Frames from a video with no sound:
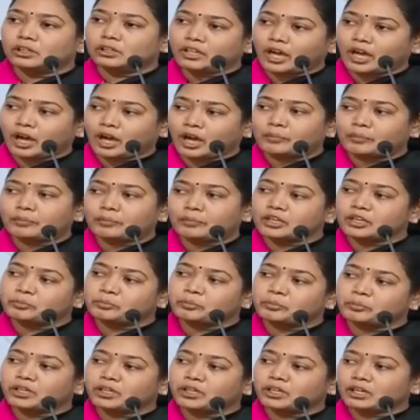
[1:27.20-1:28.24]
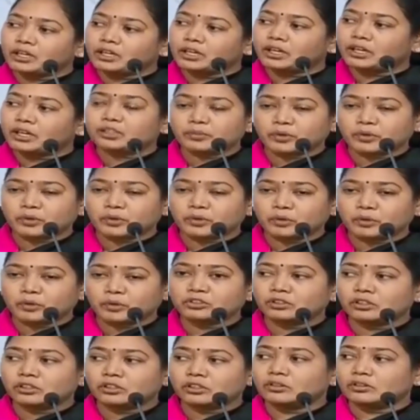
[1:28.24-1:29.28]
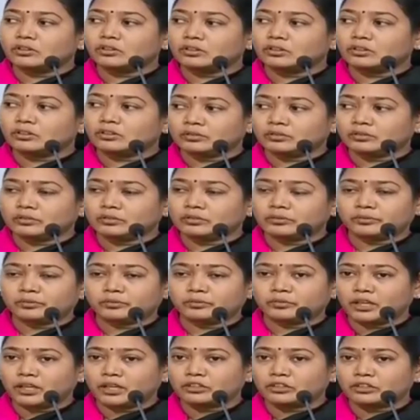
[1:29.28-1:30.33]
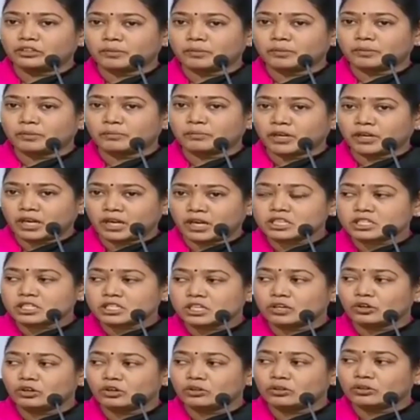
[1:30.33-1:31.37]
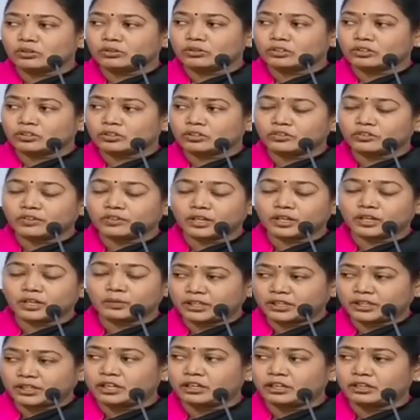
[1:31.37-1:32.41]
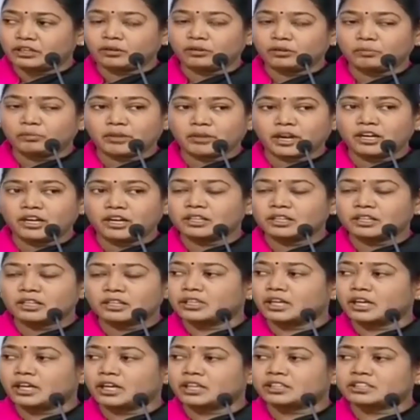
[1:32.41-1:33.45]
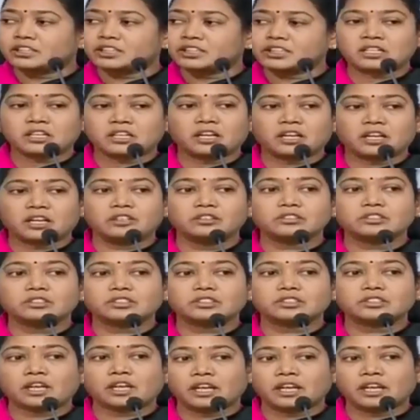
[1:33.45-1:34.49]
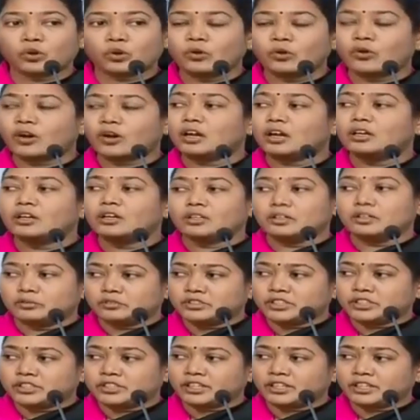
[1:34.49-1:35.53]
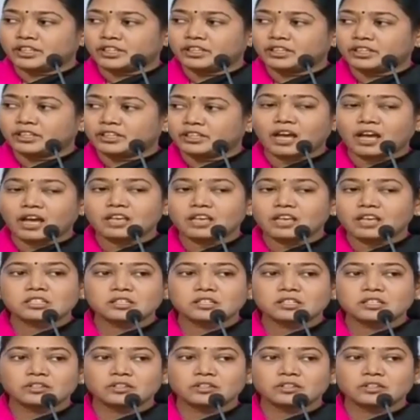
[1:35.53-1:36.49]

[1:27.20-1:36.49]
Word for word: అప్పటికి ఇప్పటికి గత ప్రభుత్వంలో మనకు మన రాష్ట్రంలో రెండు వేల పదిహేడులో మహిళల మీద అత్యాచారాలు చాలా ఎక్కువ జరిగినాయి రాష్ట్రంలో